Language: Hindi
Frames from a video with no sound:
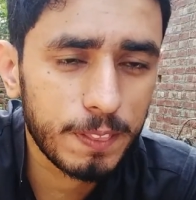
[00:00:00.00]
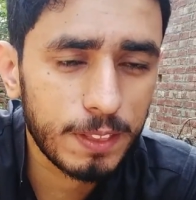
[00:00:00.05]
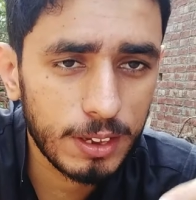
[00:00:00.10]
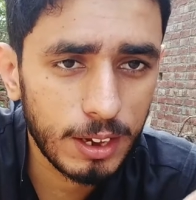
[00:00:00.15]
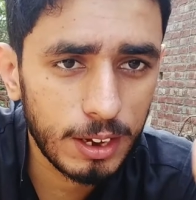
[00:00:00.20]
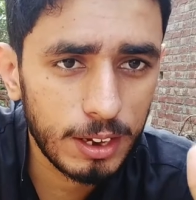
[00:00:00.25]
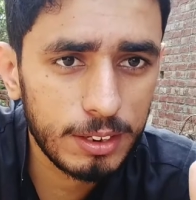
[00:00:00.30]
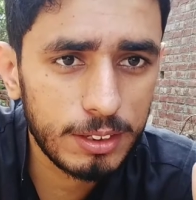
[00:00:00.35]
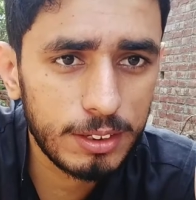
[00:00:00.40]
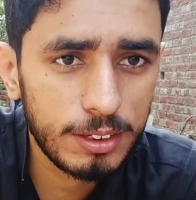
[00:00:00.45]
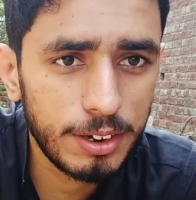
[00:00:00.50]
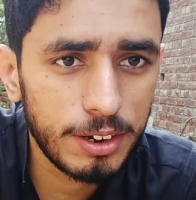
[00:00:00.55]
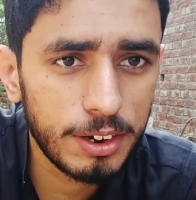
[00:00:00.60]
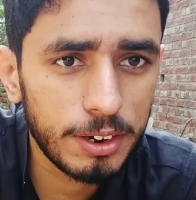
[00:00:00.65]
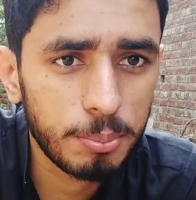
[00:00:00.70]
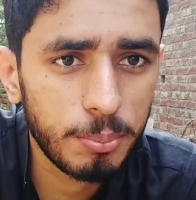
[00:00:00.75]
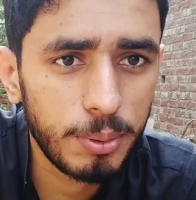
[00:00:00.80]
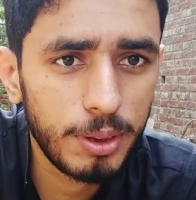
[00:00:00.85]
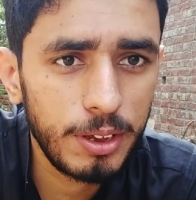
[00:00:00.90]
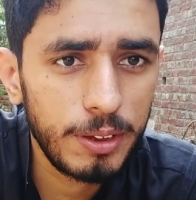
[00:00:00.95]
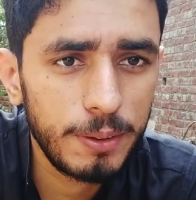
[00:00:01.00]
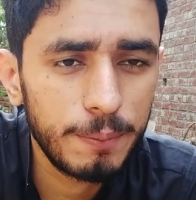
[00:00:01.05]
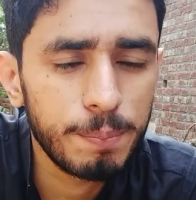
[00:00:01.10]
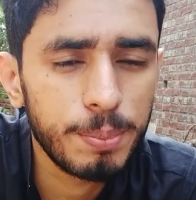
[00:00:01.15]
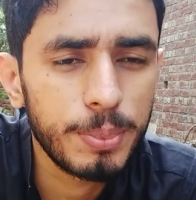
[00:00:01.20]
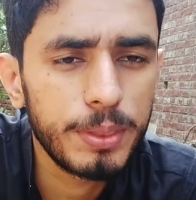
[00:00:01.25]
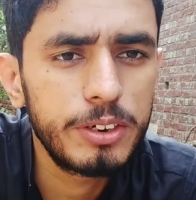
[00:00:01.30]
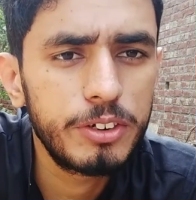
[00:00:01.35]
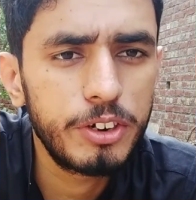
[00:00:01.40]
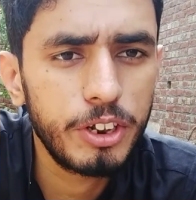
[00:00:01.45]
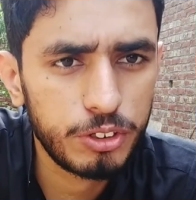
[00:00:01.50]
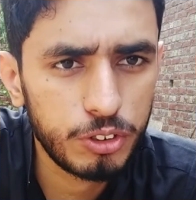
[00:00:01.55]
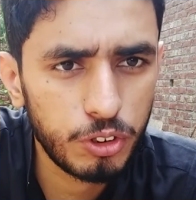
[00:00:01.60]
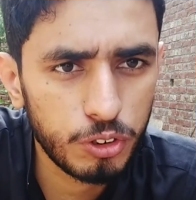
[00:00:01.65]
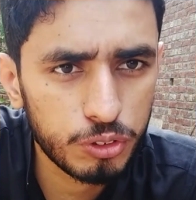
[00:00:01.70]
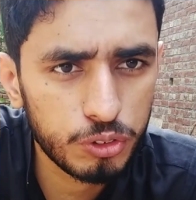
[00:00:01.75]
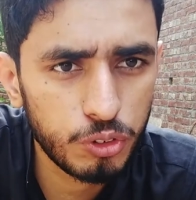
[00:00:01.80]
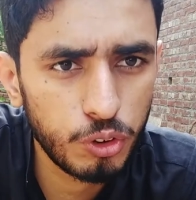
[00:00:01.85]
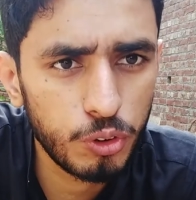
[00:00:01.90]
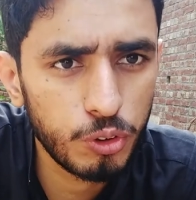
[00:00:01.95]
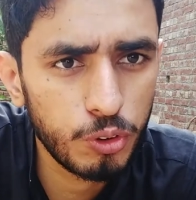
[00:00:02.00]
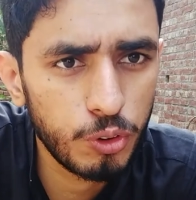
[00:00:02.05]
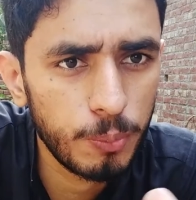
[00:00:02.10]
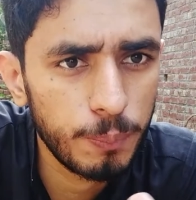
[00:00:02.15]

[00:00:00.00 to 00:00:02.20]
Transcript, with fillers: कल की डेट में टिकटॉक को